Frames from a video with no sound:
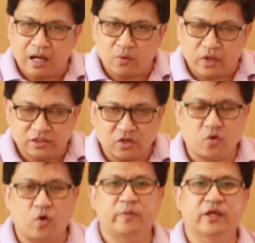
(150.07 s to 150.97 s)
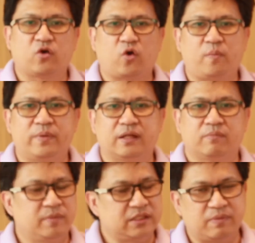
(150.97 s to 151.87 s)
เราเห็นสโคบได้ครบันเนี่ย
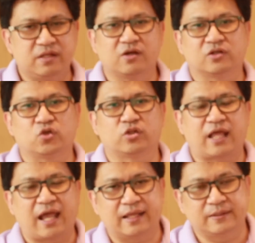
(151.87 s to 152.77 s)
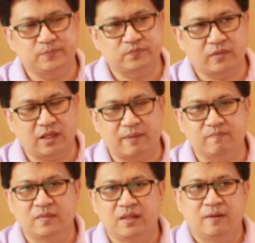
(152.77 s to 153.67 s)
มันไม่ใช่เป็นเรื่องของโจรใต้นะครับ
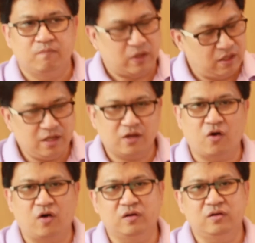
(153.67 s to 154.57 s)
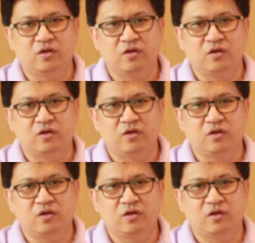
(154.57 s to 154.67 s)
เป็นเรื่องของ